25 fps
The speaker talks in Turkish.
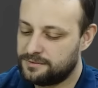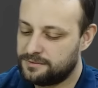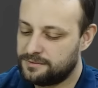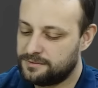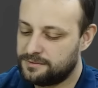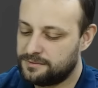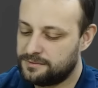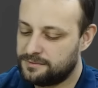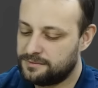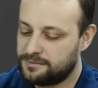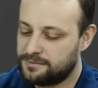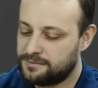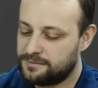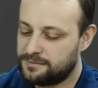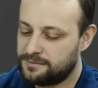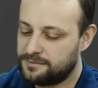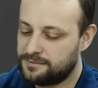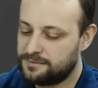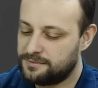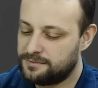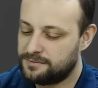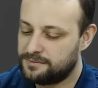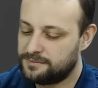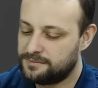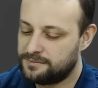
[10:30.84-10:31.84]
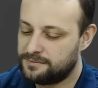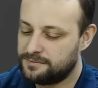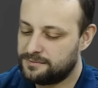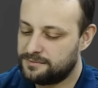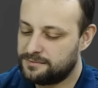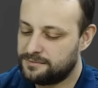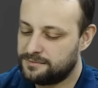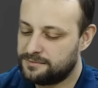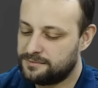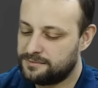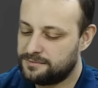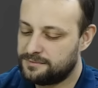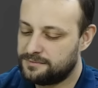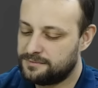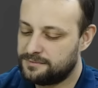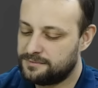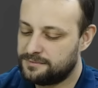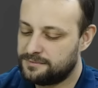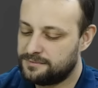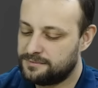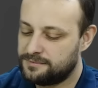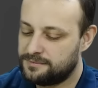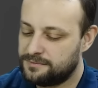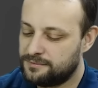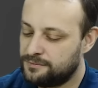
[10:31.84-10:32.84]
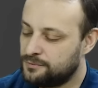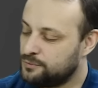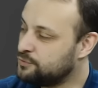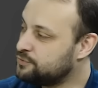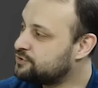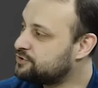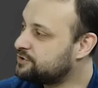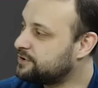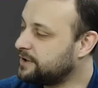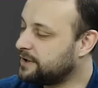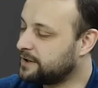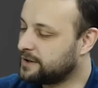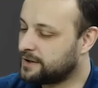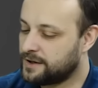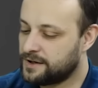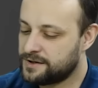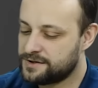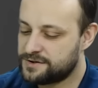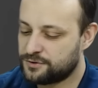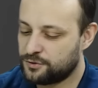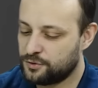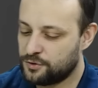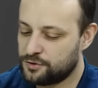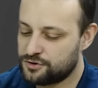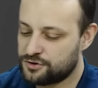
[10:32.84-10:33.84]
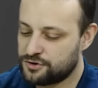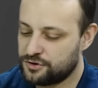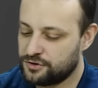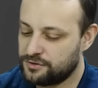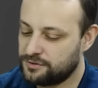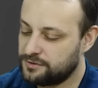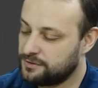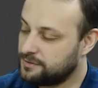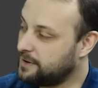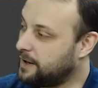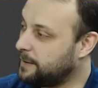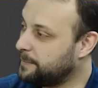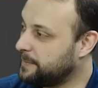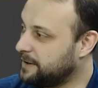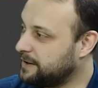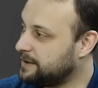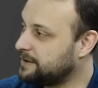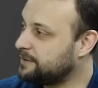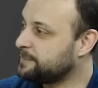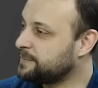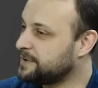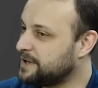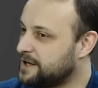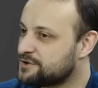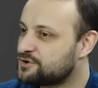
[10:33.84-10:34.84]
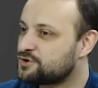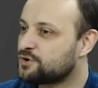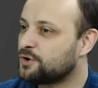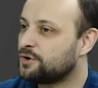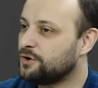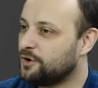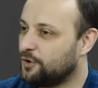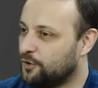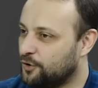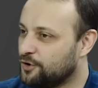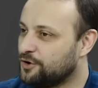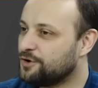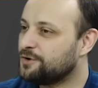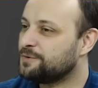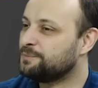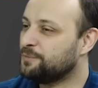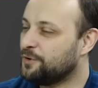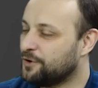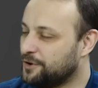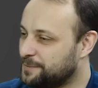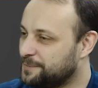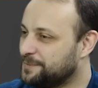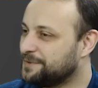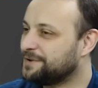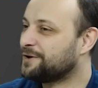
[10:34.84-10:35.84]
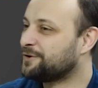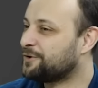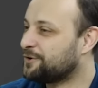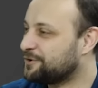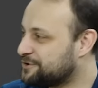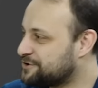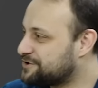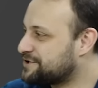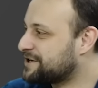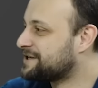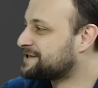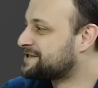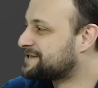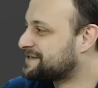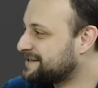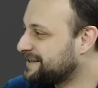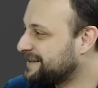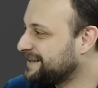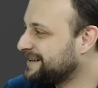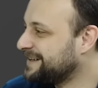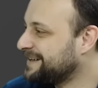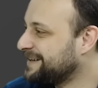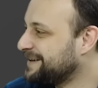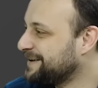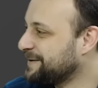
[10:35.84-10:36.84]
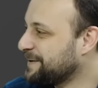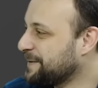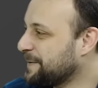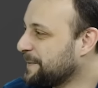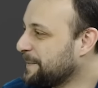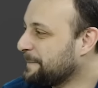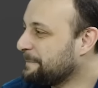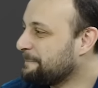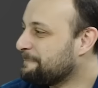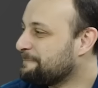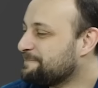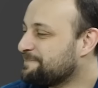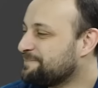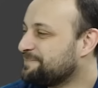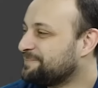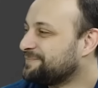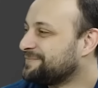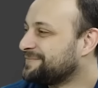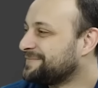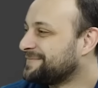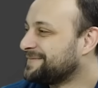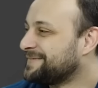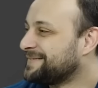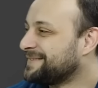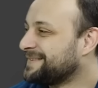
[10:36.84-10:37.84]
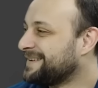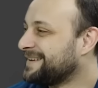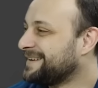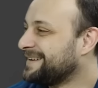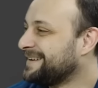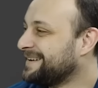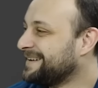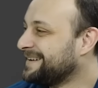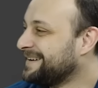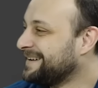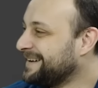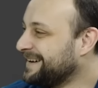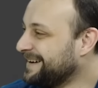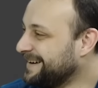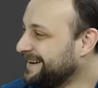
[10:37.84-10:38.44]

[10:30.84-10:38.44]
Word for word: Bundesliga hepsini seç. üst üste geç diyorsun. Evet. Ama Kontra biraz sonra Kanka, oyun bölümünde göreceğiz. Üst geçmesen daha mantıklı. Kontrada.